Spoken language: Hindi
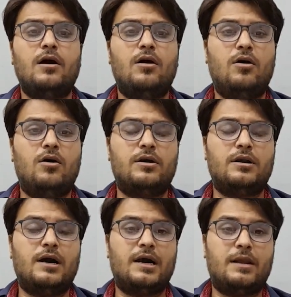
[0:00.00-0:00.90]
और
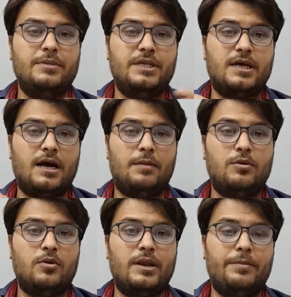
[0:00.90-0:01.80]
अगर अभी तक आप
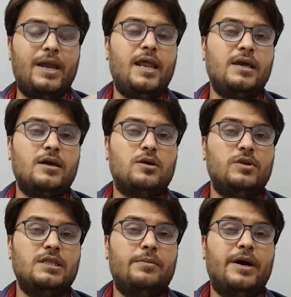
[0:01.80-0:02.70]
लोगों ने बेल आइकन को
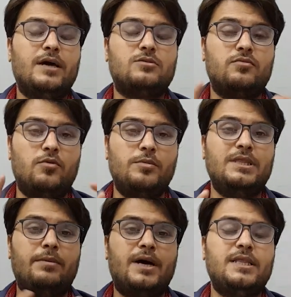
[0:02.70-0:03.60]
नहीं दबाया तो वो
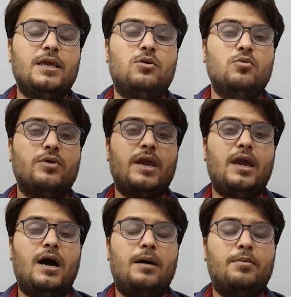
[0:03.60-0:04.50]
भी दबा दें क्योंकि
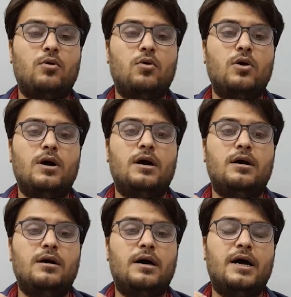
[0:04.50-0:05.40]
आपको
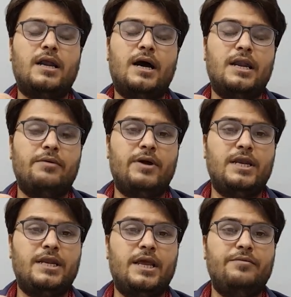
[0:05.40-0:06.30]
हर आने
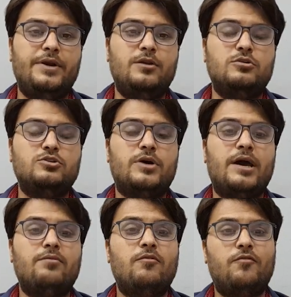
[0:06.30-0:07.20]
वाली नई वीडियो जो
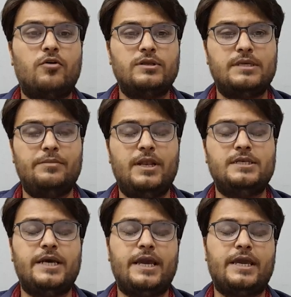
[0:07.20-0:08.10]
है वो फ़ौर से
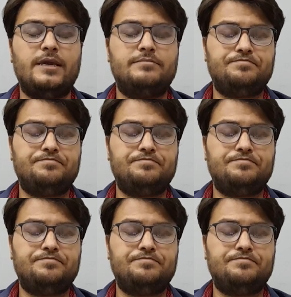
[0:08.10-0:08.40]
मिल जाएगी